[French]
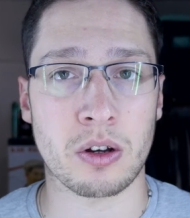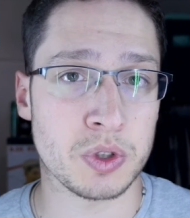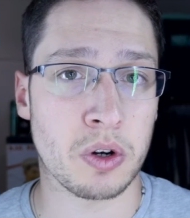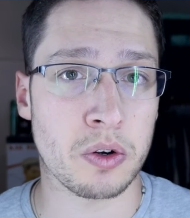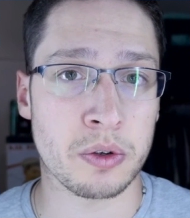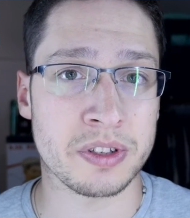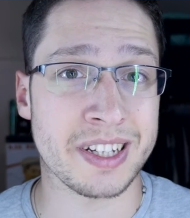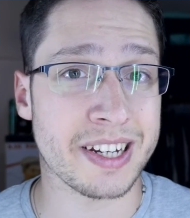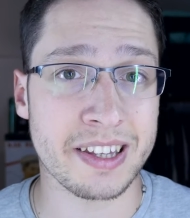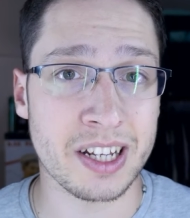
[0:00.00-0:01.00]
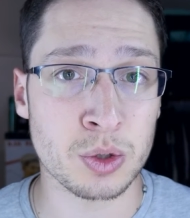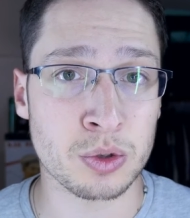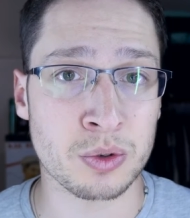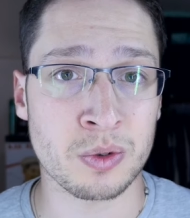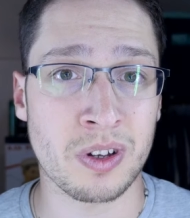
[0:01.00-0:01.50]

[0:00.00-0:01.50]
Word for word: Genre euh, si rien n'est à jour sur ton